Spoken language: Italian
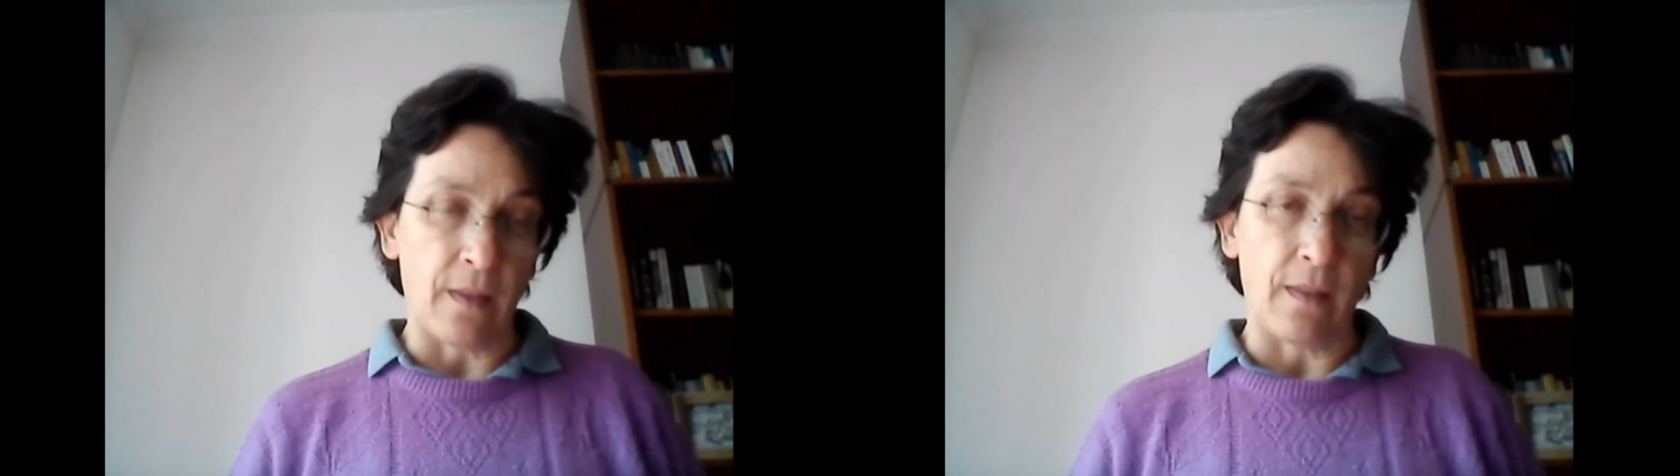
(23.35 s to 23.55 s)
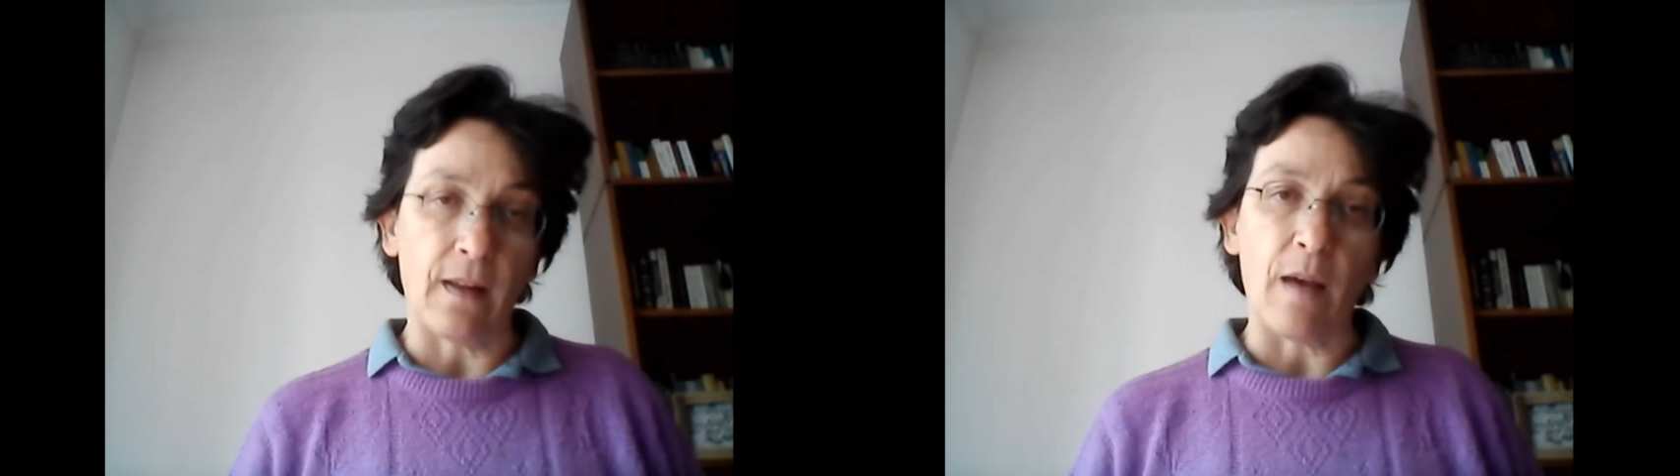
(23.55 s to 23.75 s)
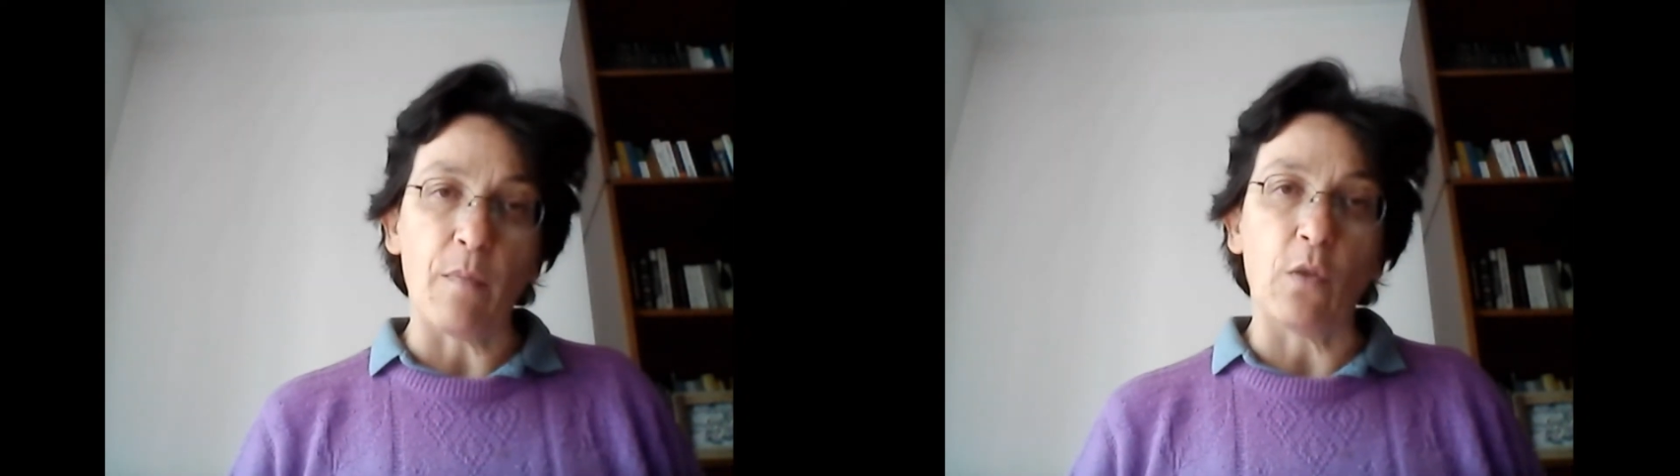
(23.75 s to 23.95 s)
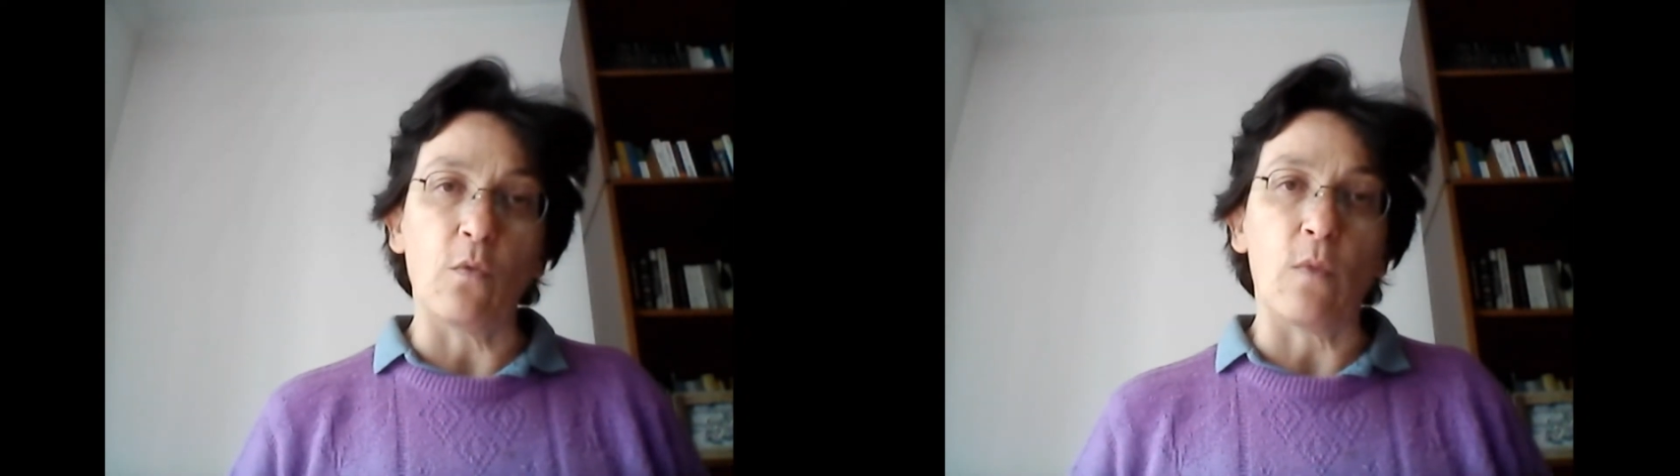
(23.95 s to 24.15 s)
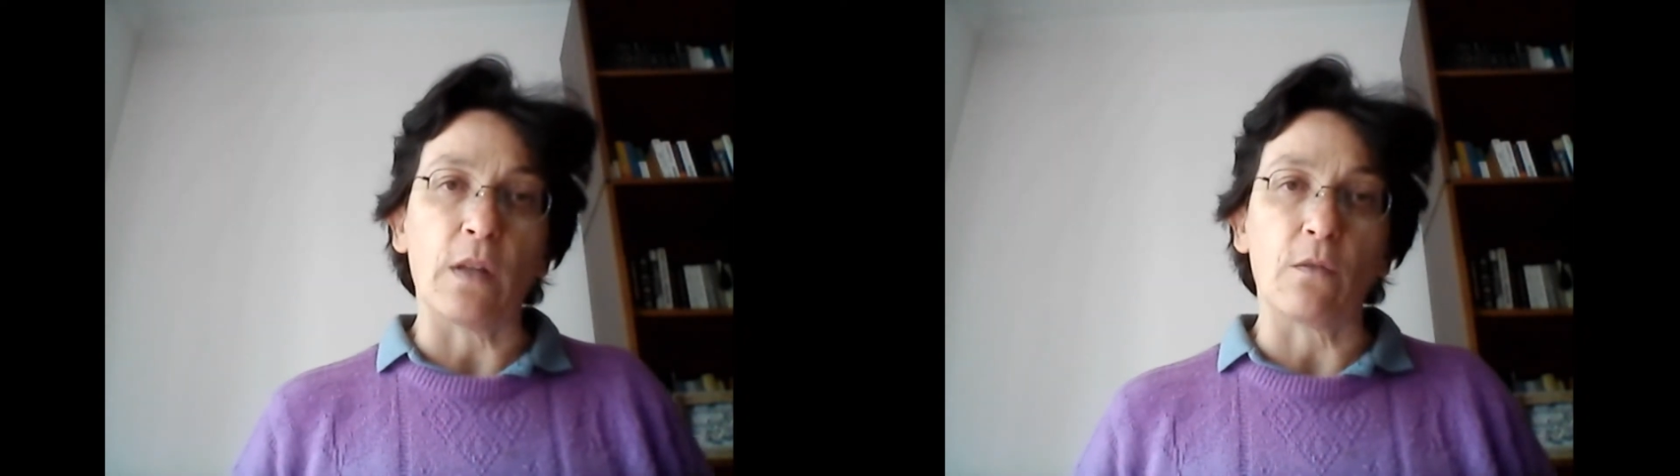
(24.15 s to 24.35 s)
nell'ambito di
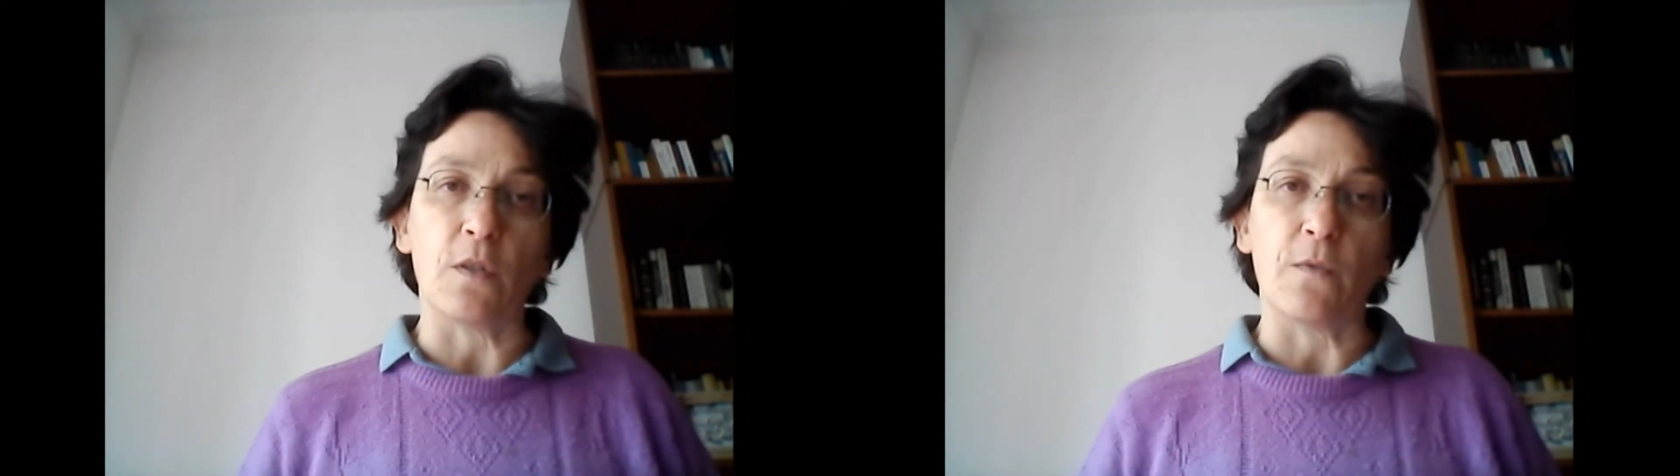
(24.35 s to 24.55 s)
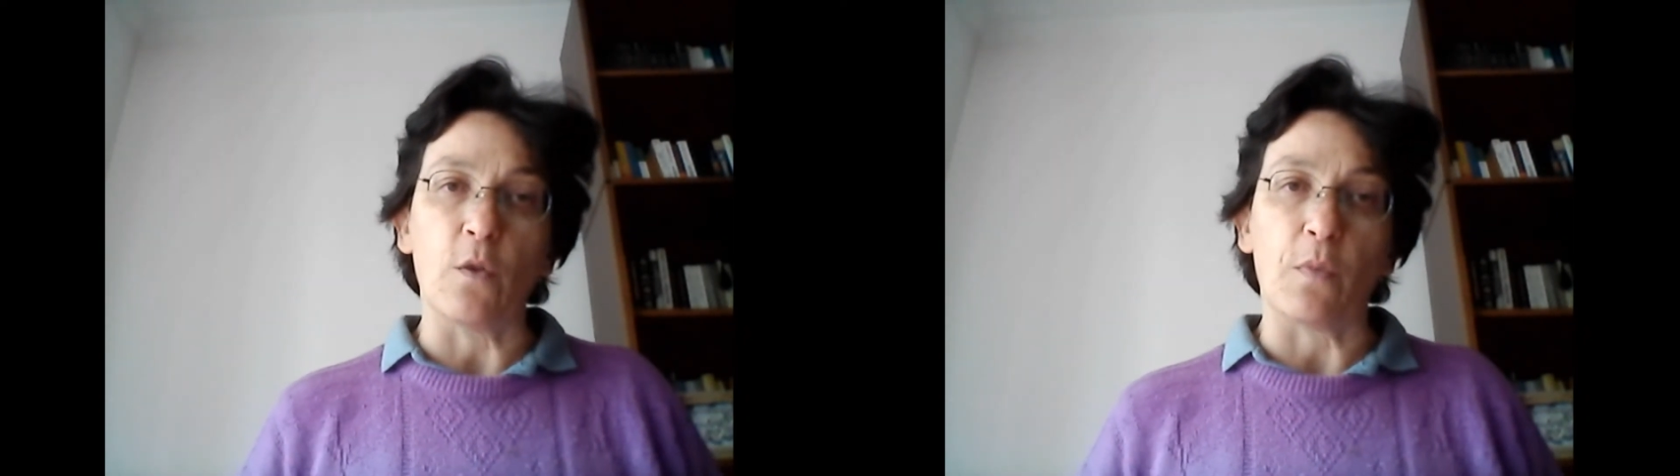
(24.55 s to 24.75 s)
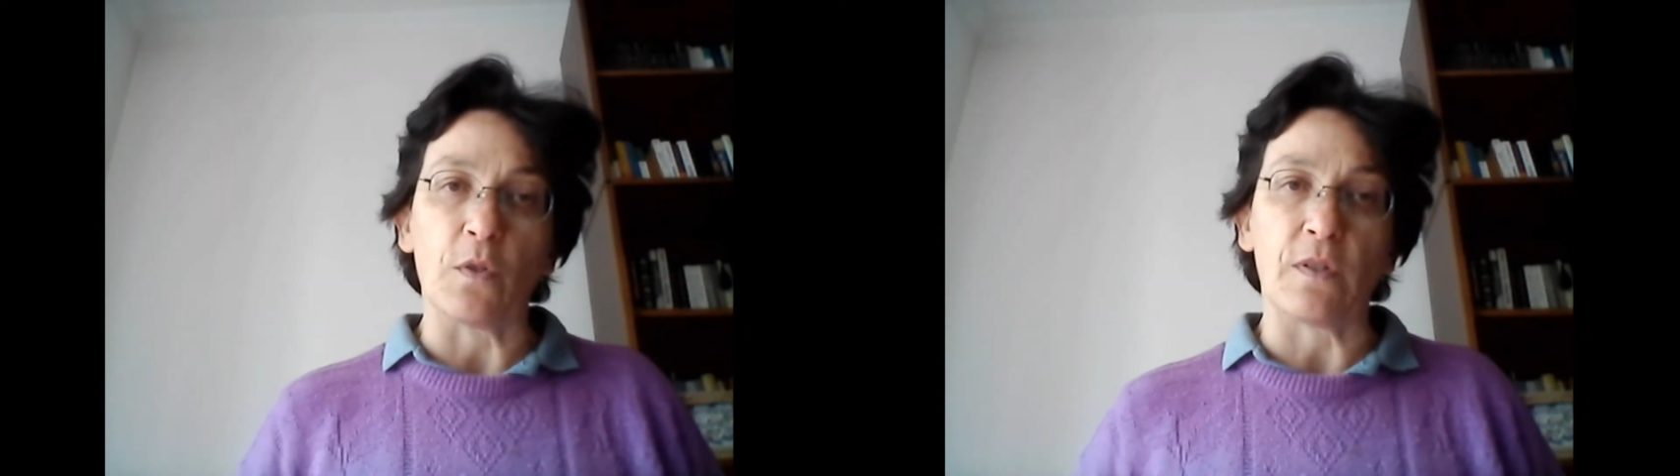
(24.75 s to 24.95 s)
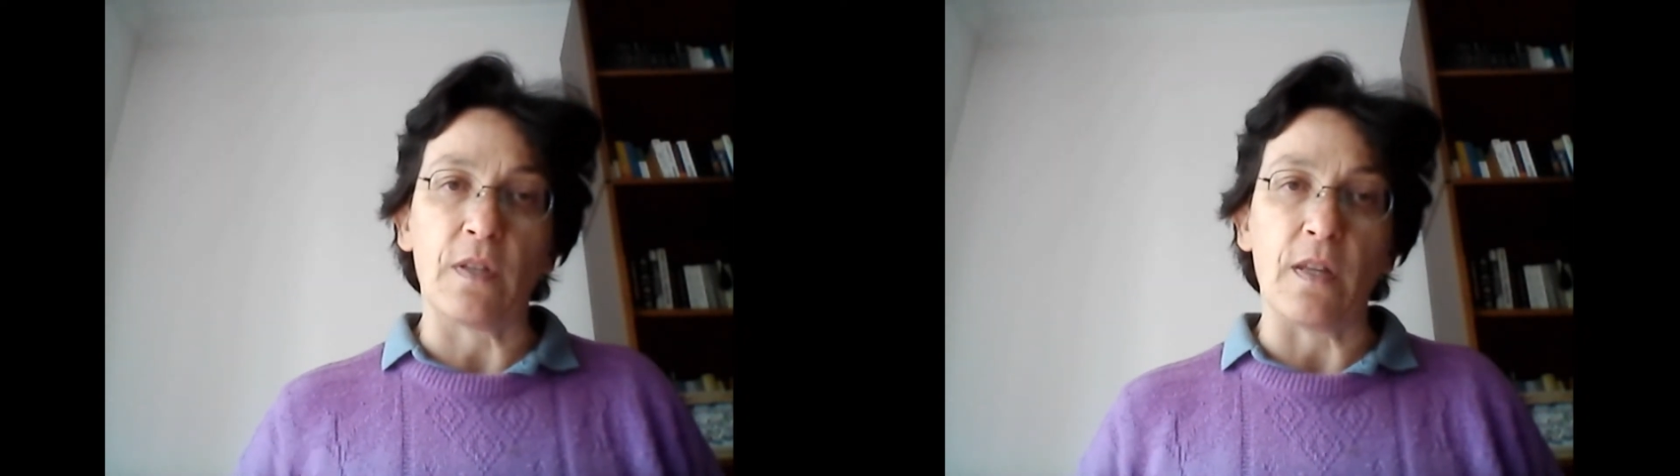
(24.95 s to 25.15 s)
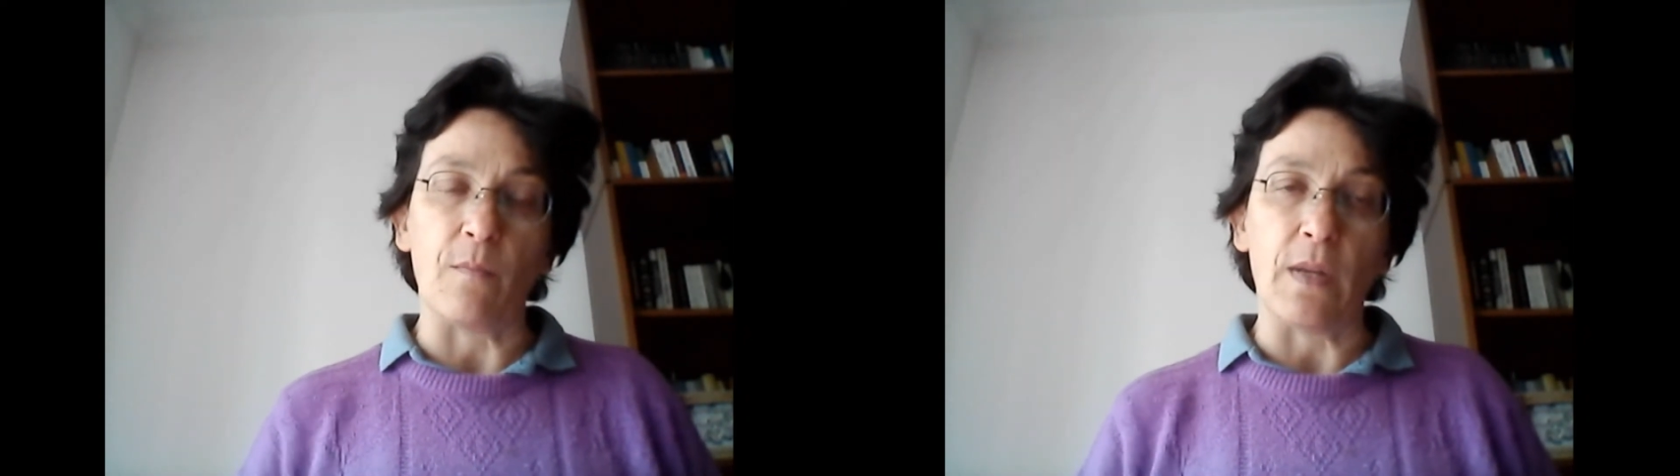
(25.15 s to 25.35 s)
un quadro di sviluppo
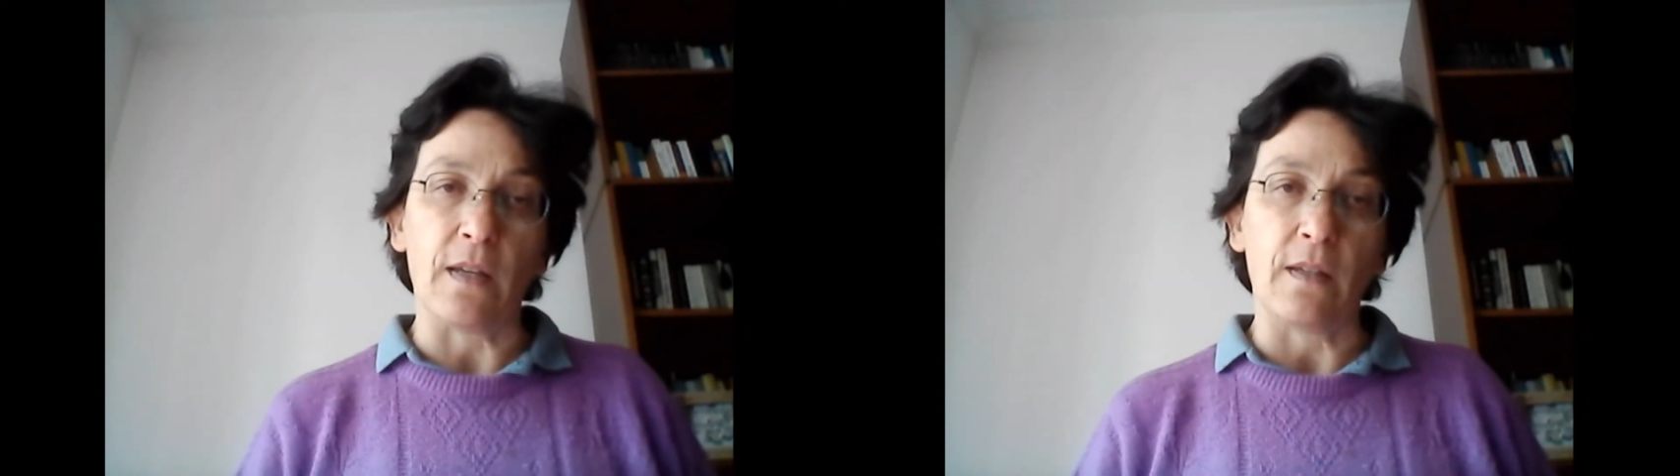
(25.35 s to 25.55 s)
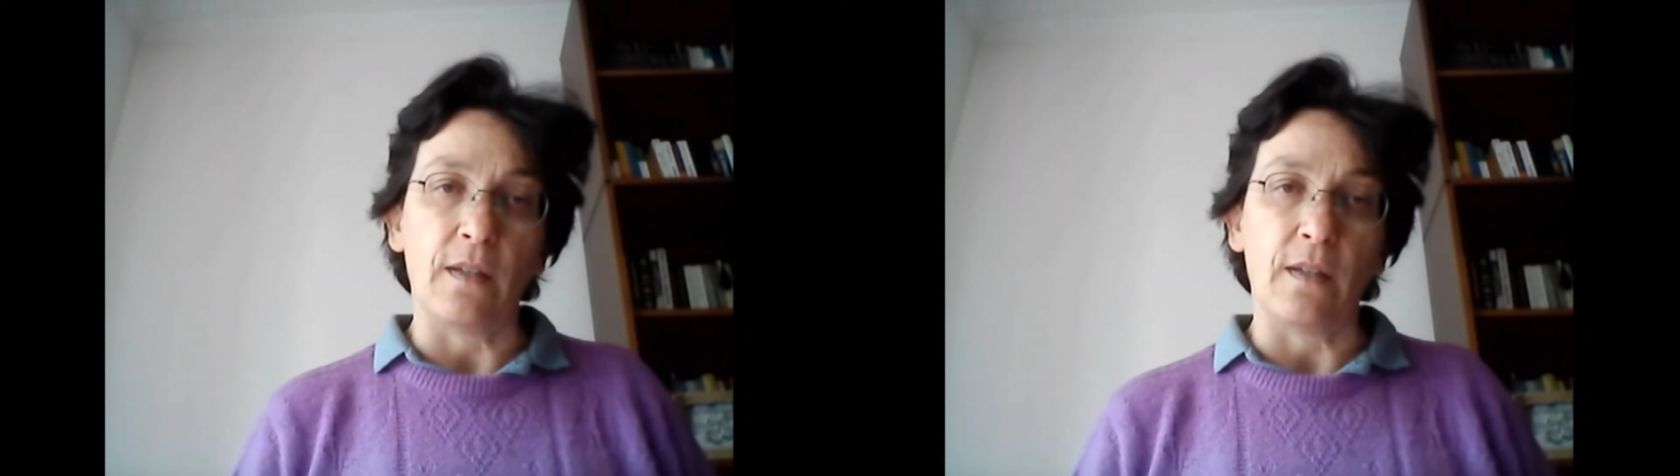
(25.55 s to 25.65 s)
sostenibile.